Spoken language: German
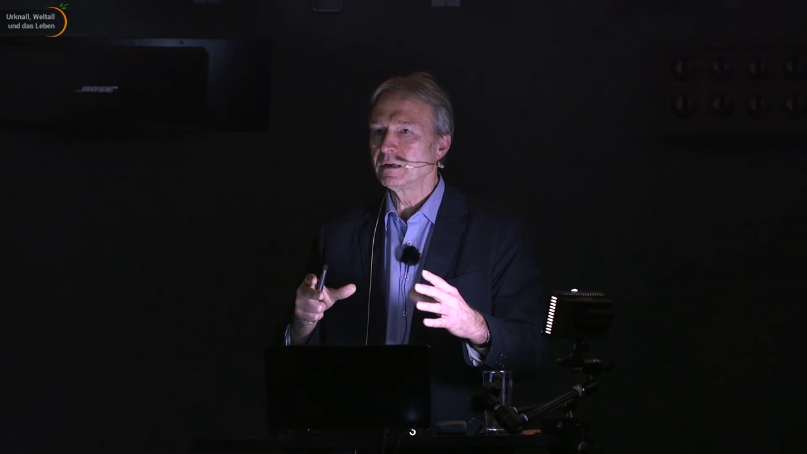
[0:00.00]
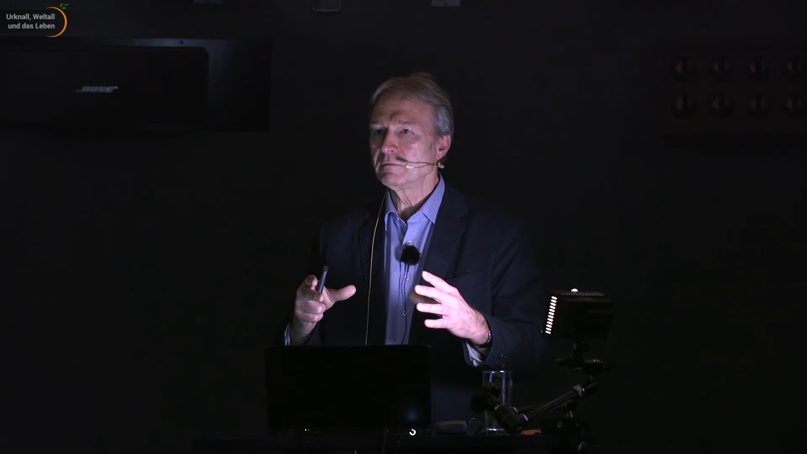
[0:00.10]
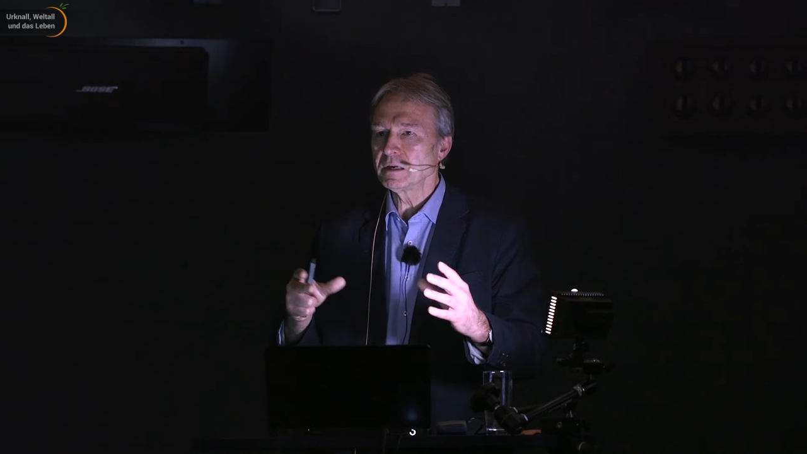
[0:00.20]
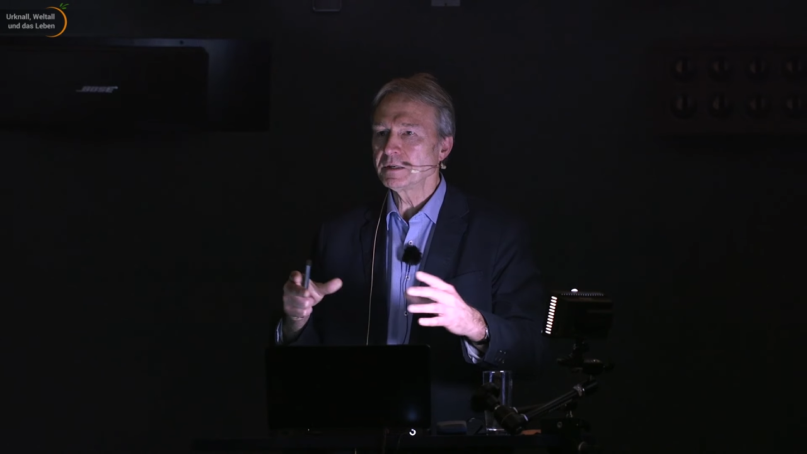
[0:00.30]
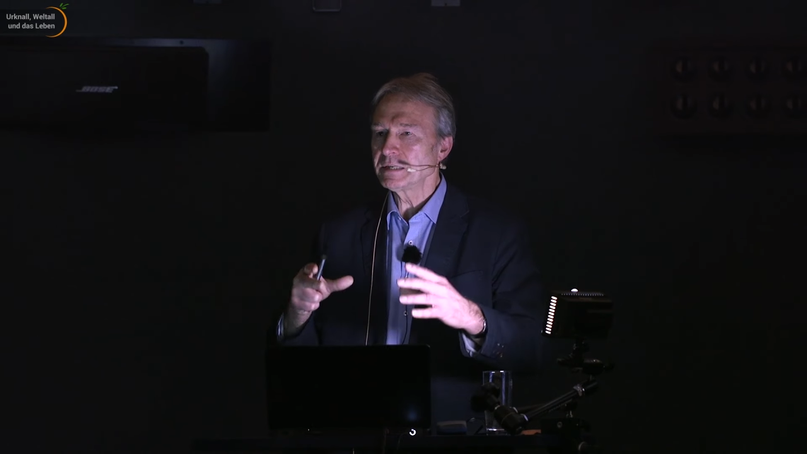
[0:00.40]

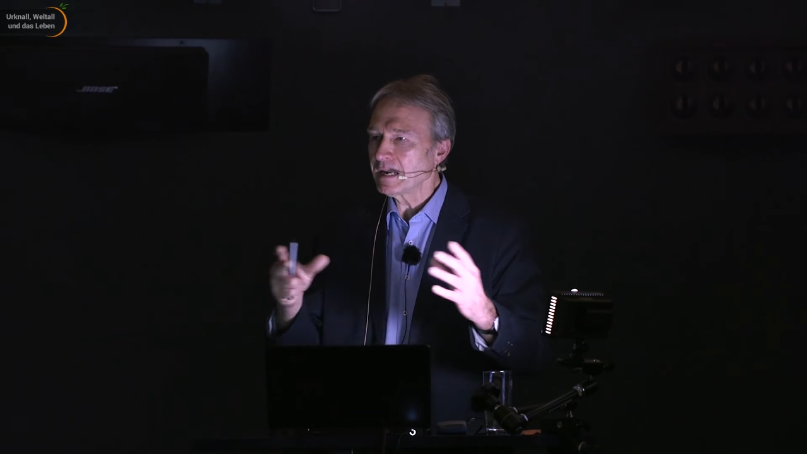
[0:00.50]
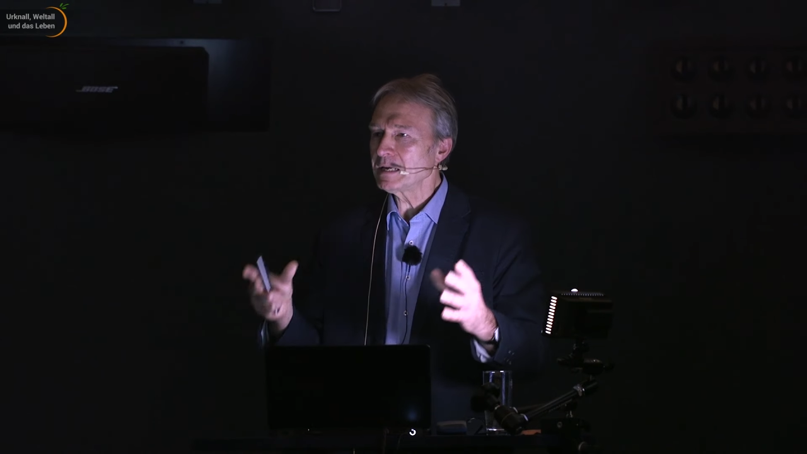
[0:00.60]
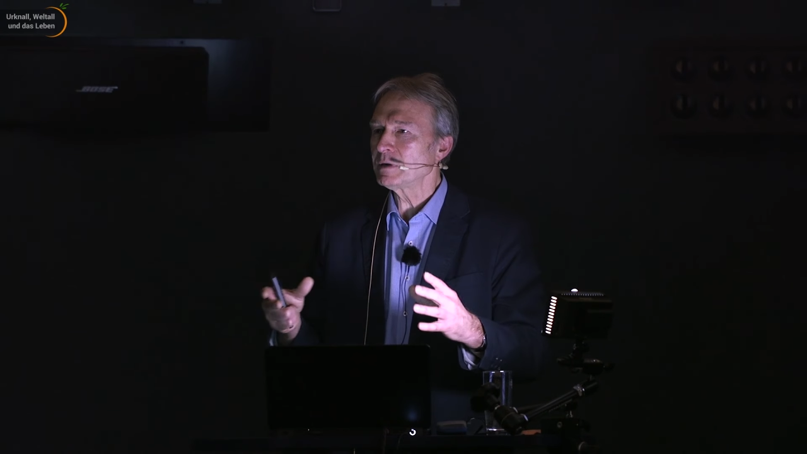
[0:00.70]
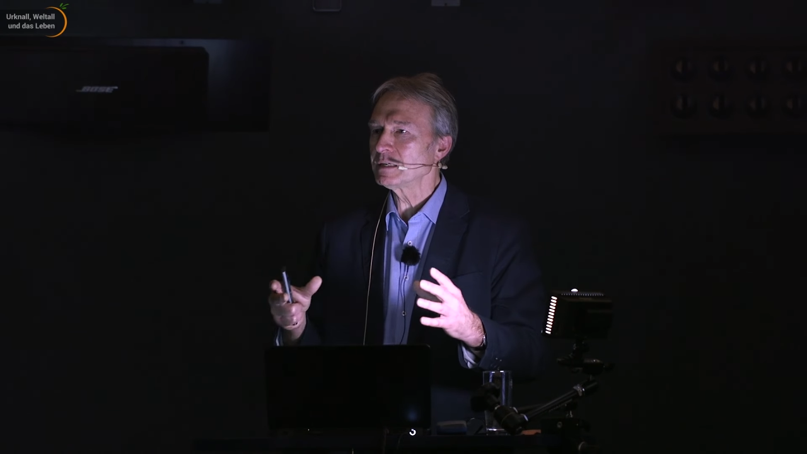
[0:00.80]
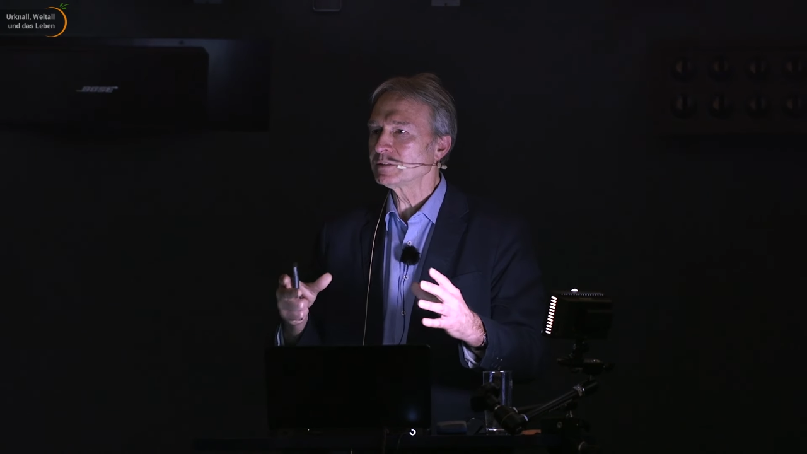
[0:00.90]
weil ja die
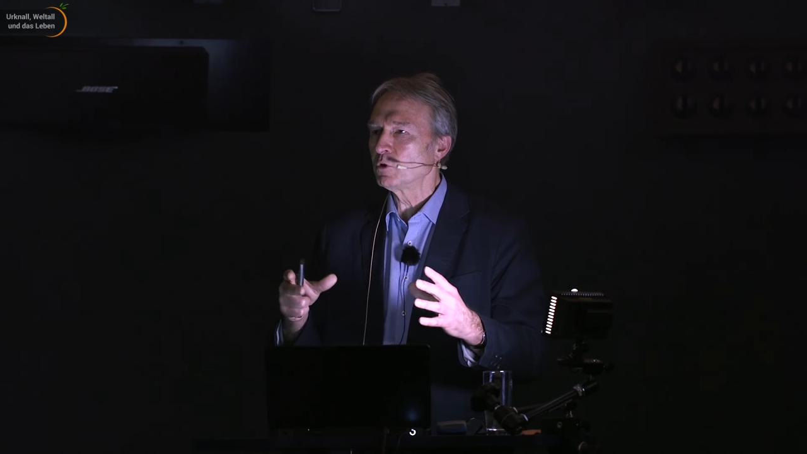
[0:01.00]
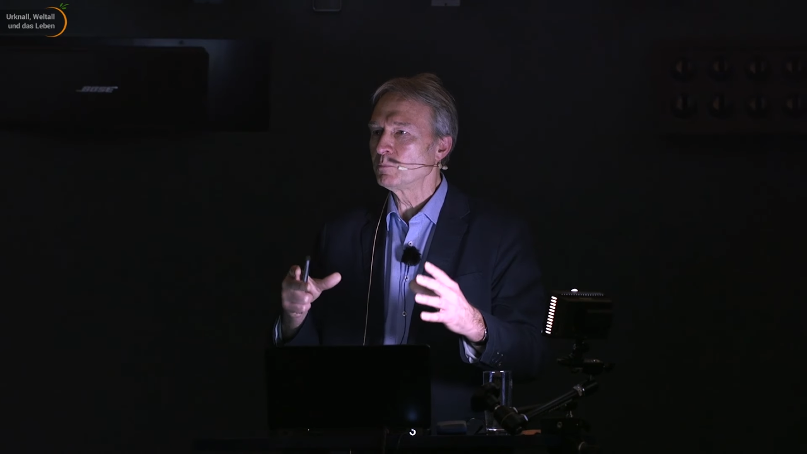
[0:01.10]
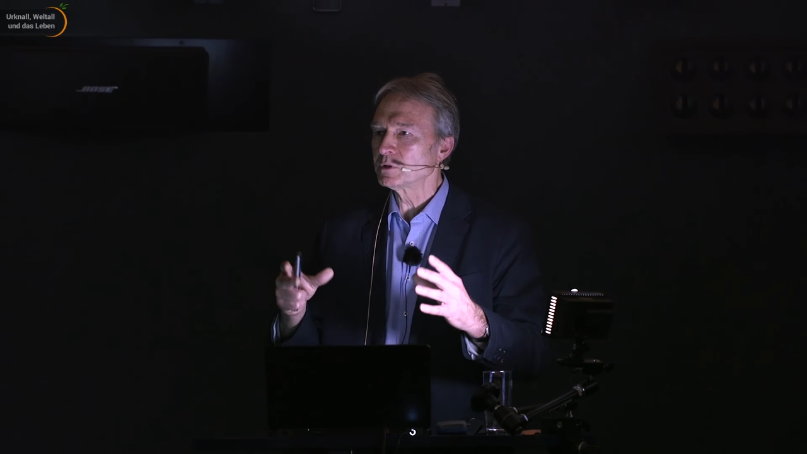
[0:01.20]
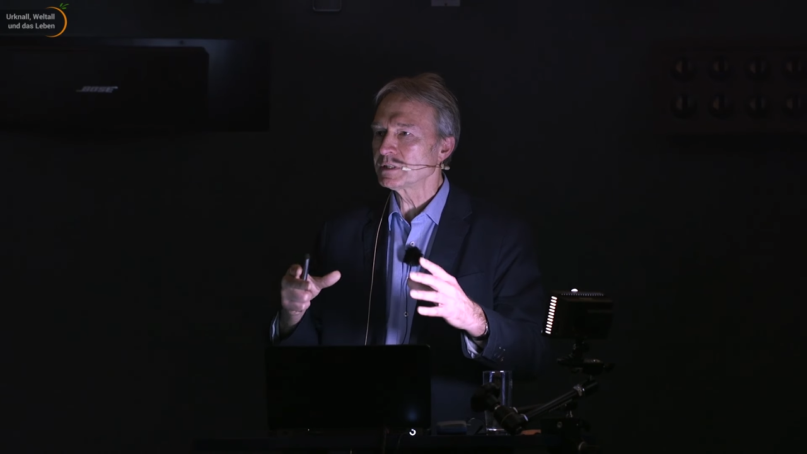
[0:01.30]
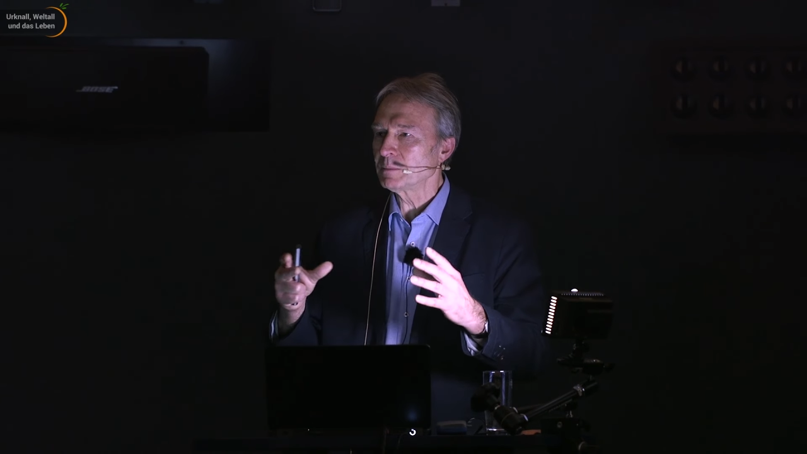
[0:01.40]
allermeisten
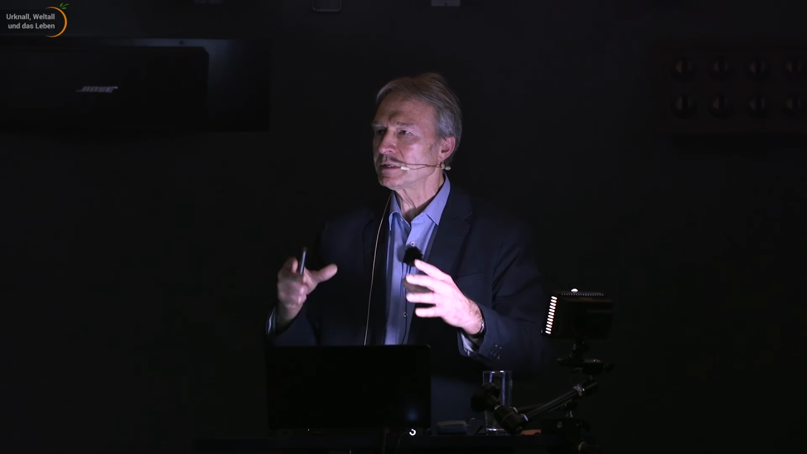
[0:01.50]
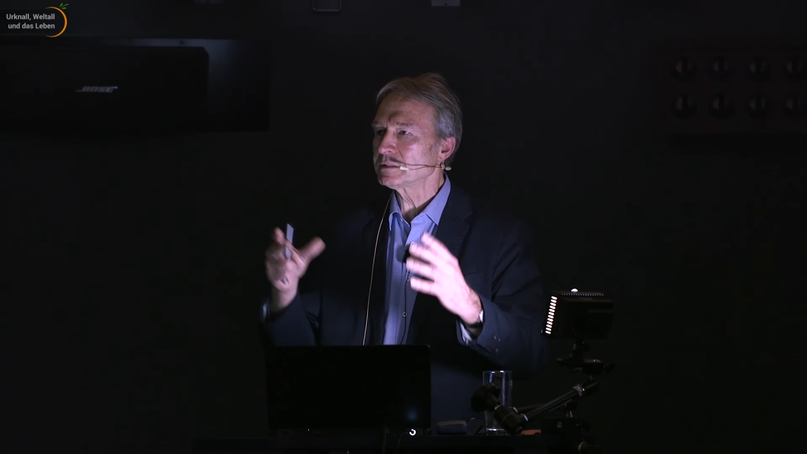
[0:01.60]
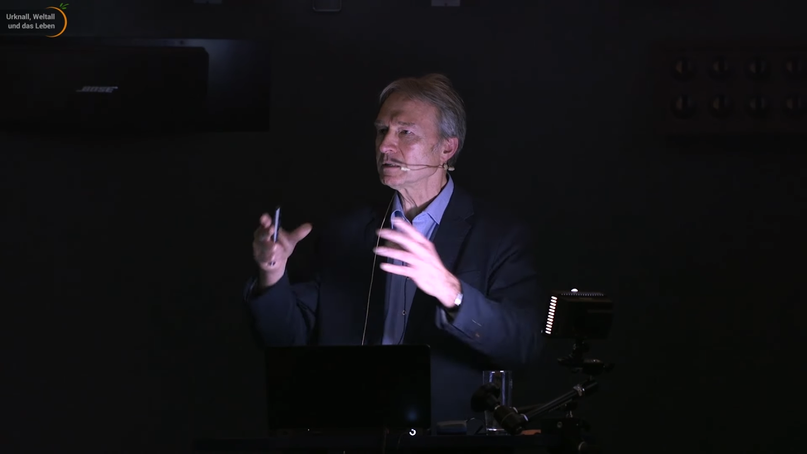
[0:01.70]
Homo sapiens